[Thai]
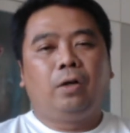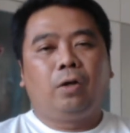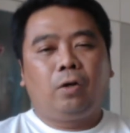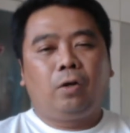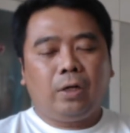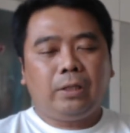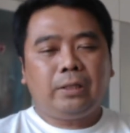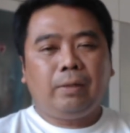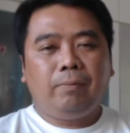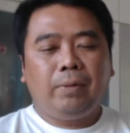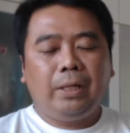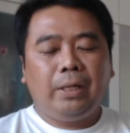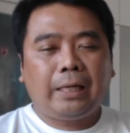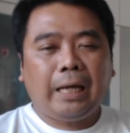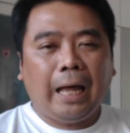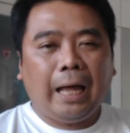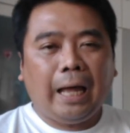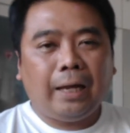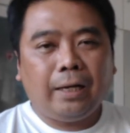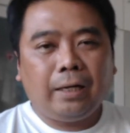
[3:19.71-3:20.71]
ก็จะมี
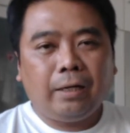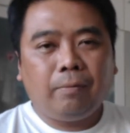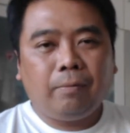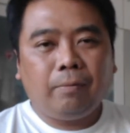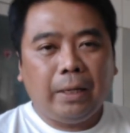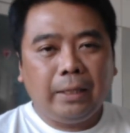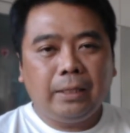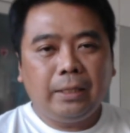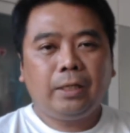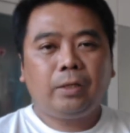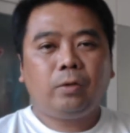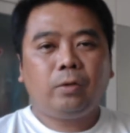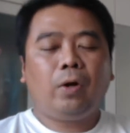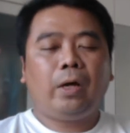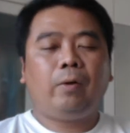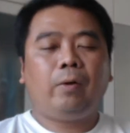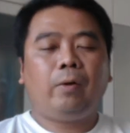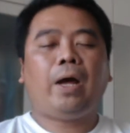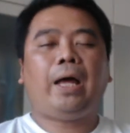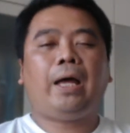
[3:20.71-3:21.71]
การบันทึกด้วย
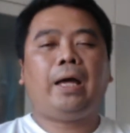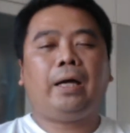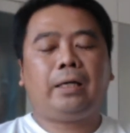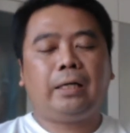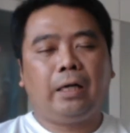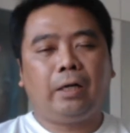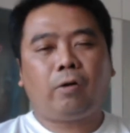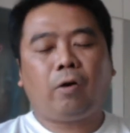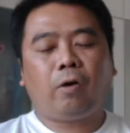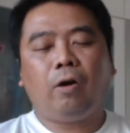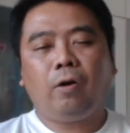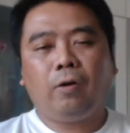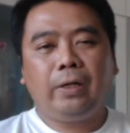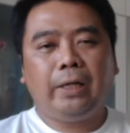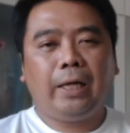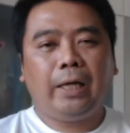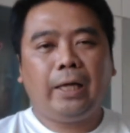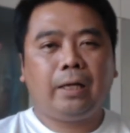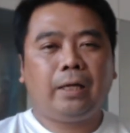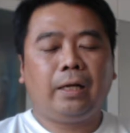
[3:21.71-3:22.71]
ว่าเกิดข้อร้องเรียน